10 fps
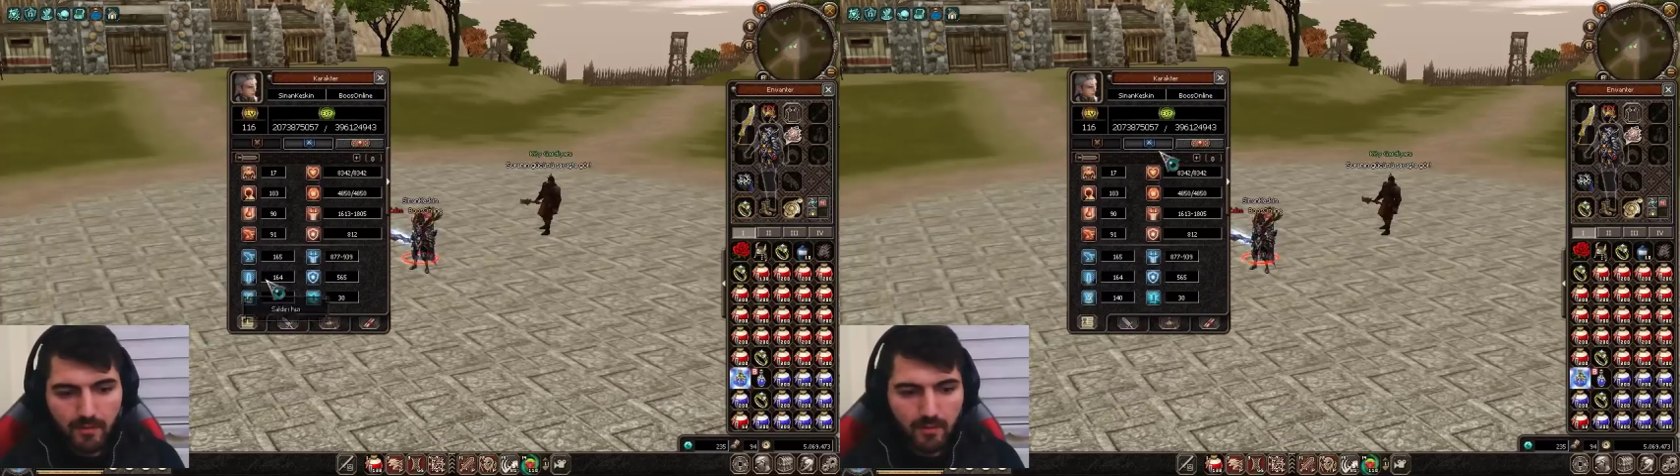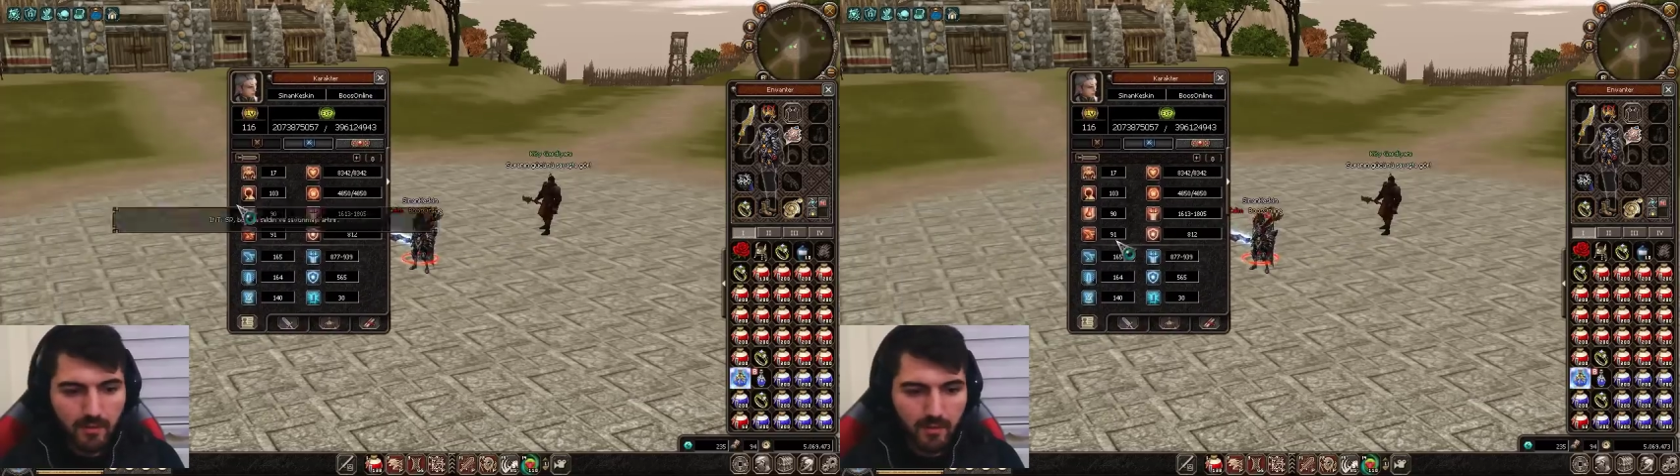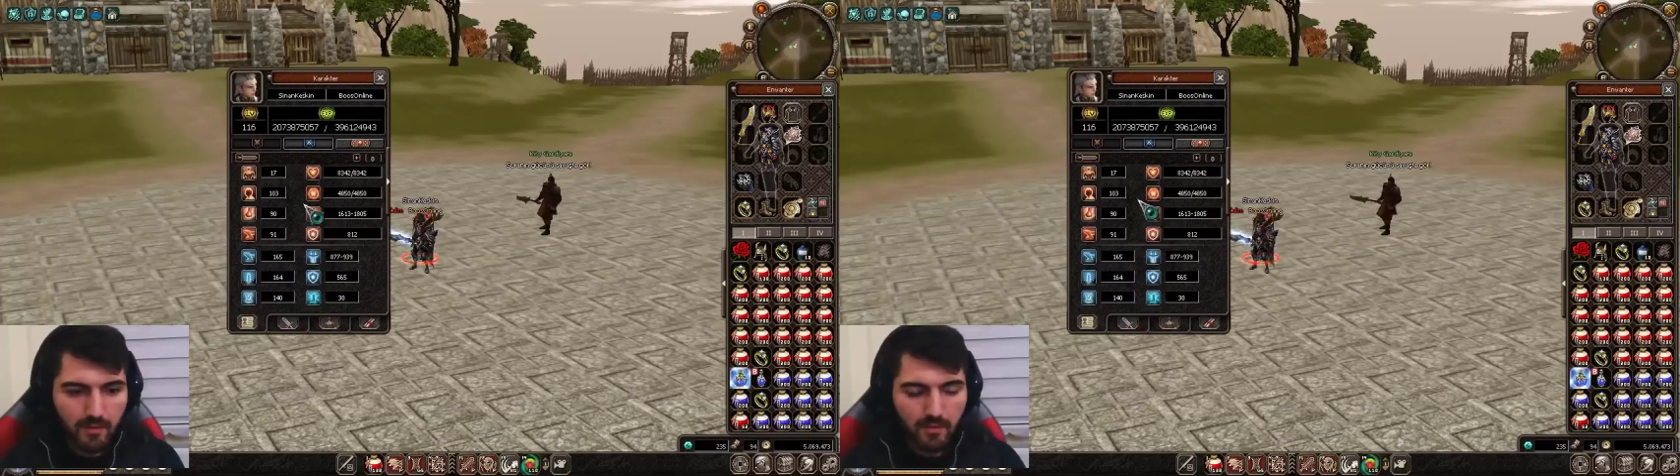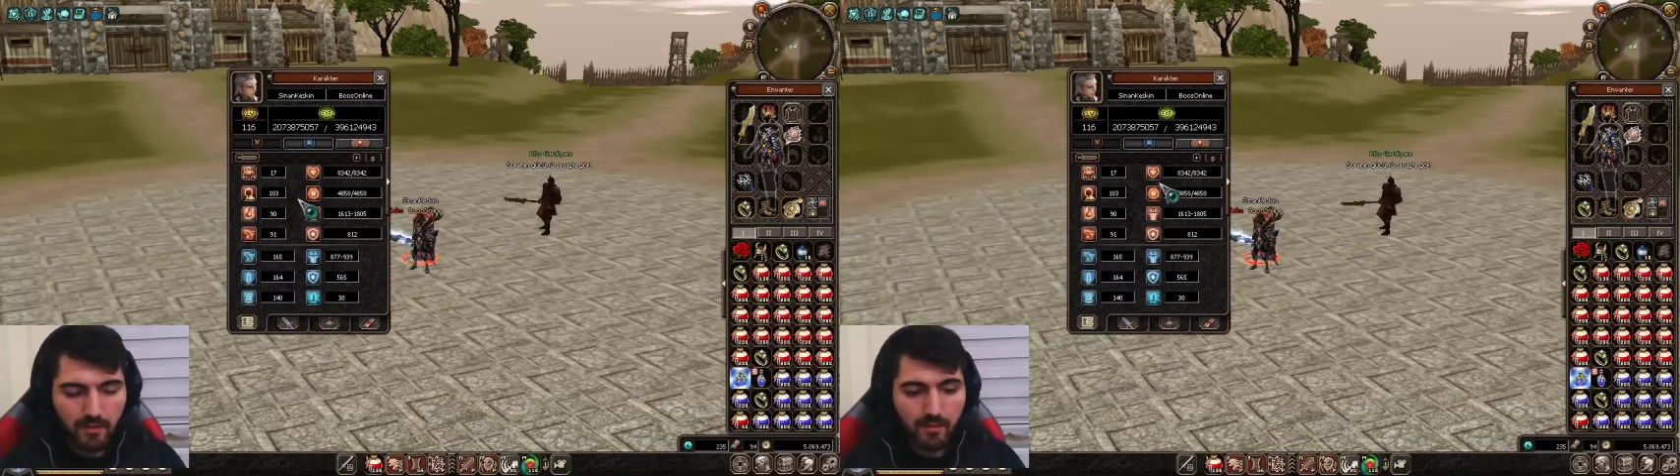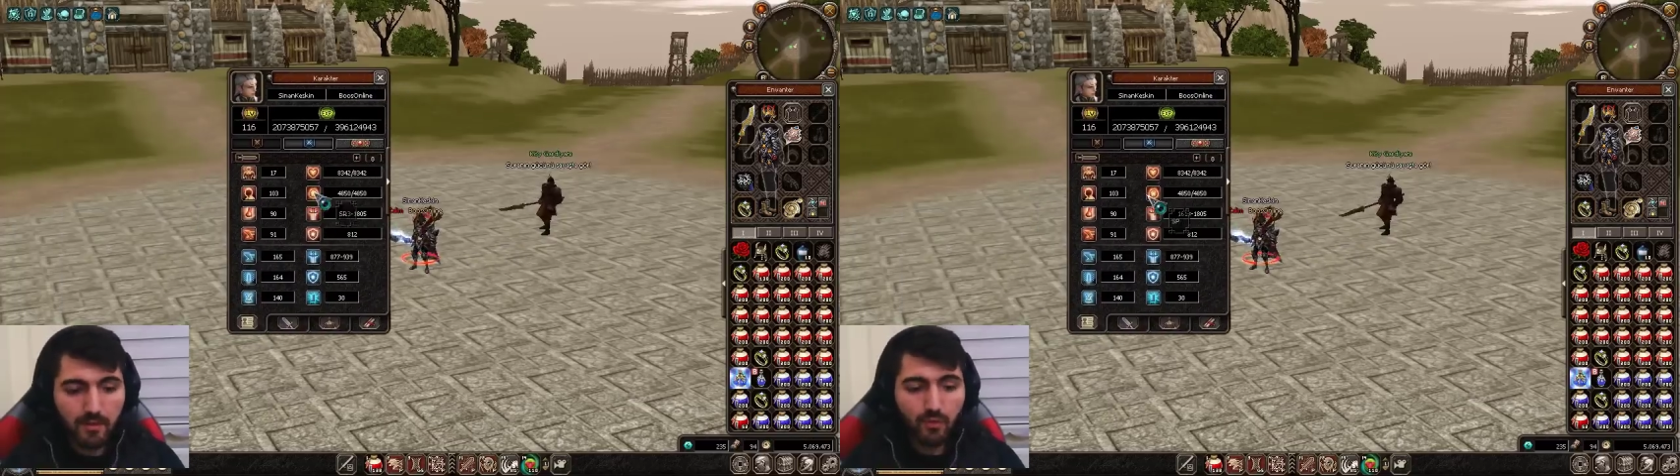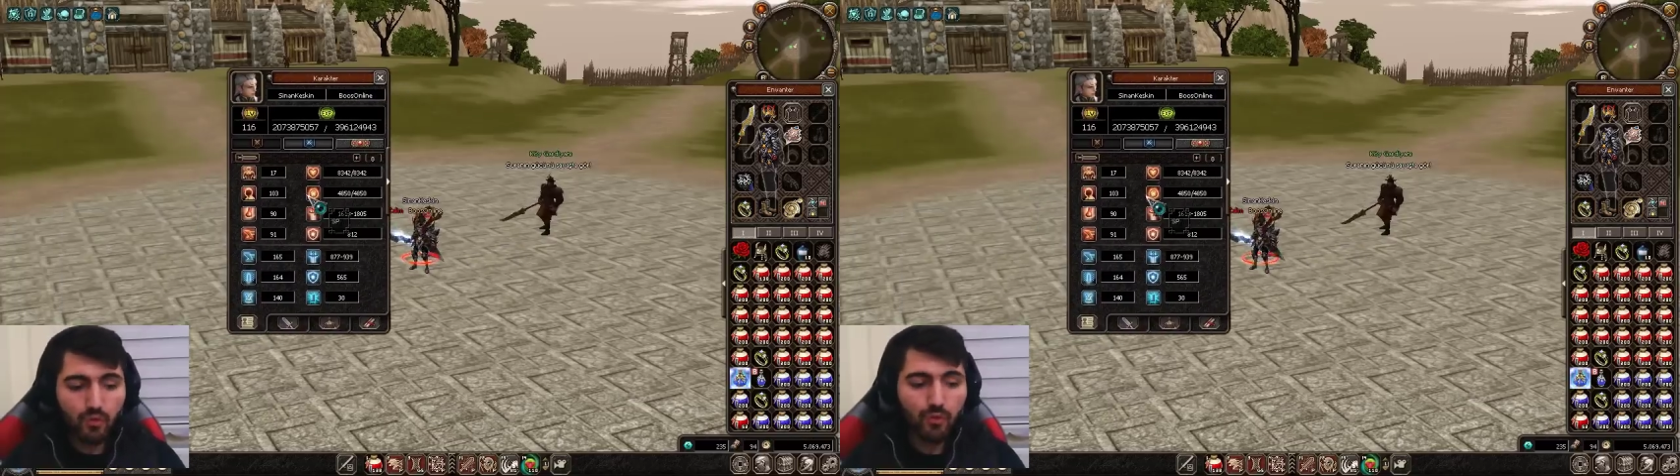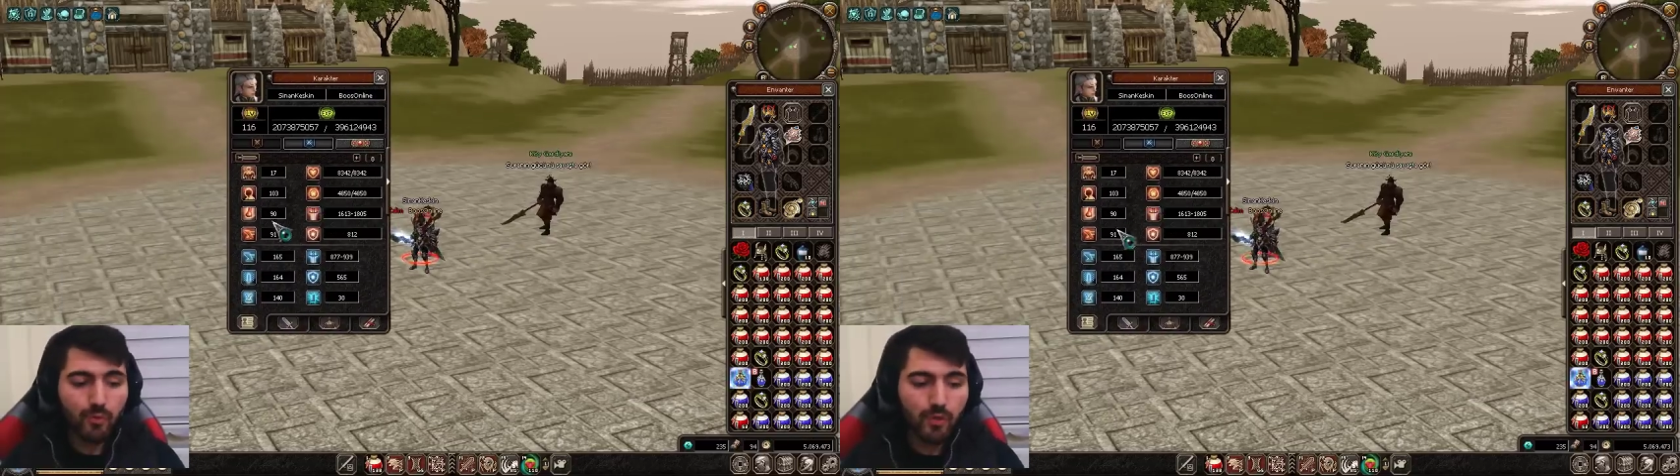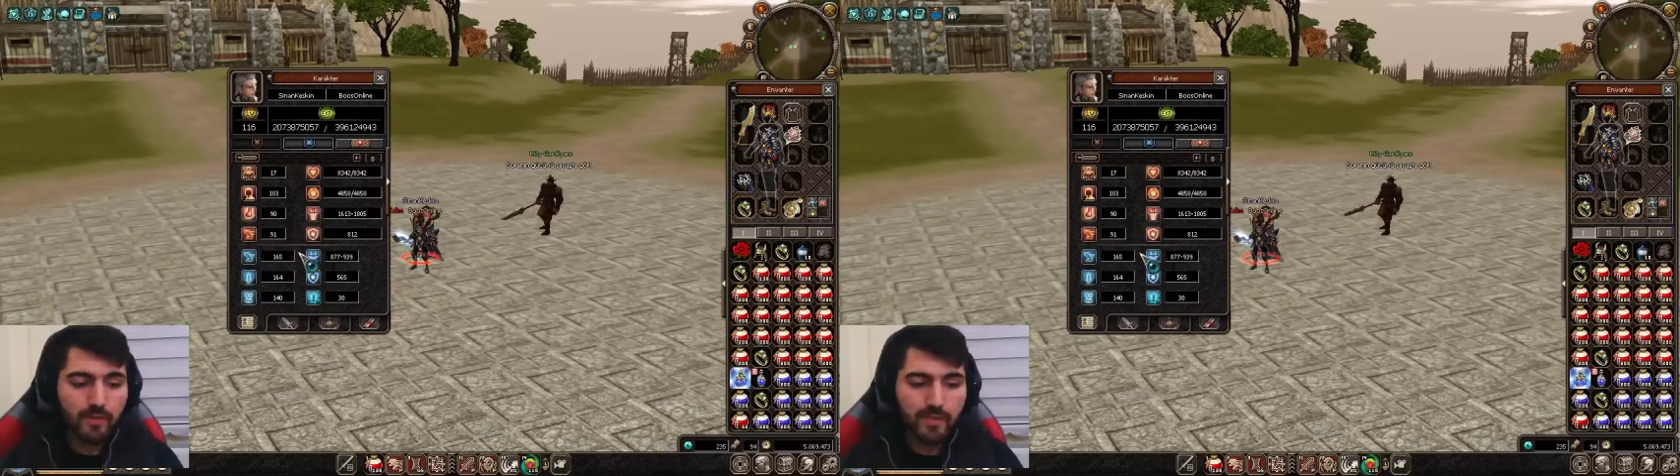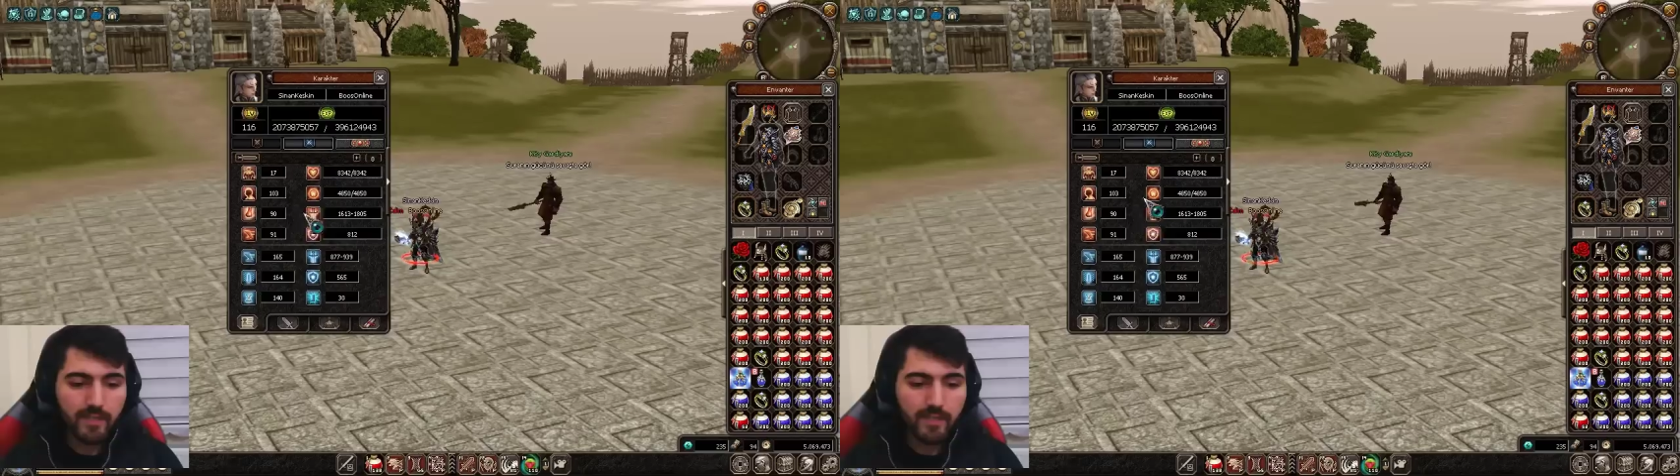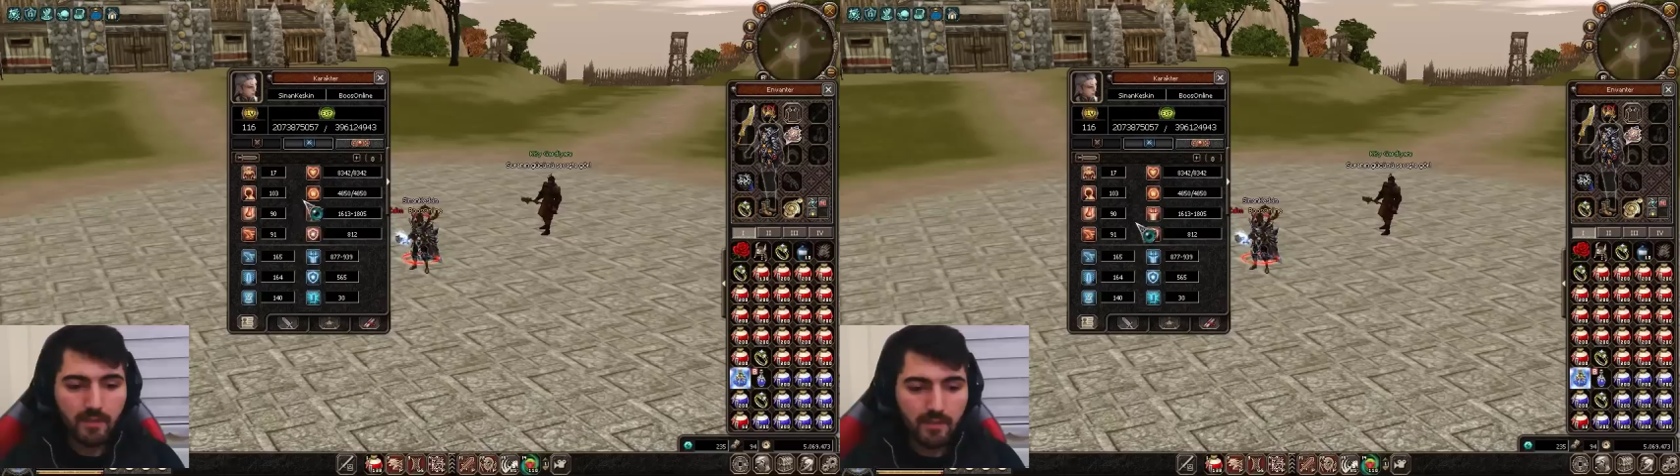E, statüsünü böyle
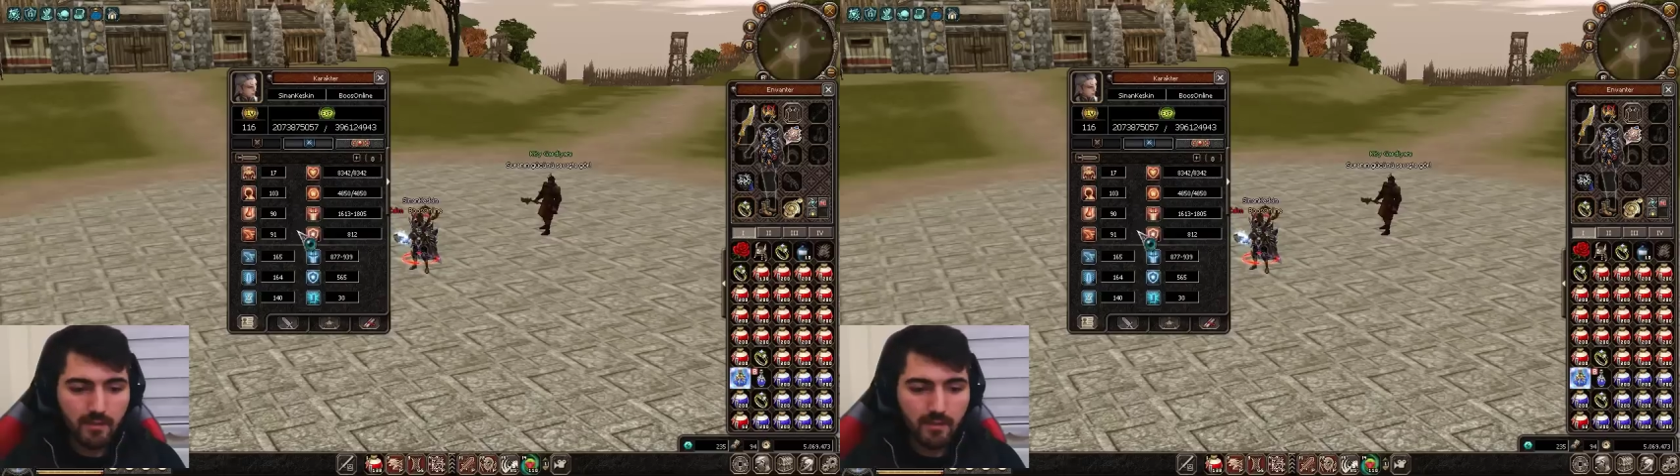verildi.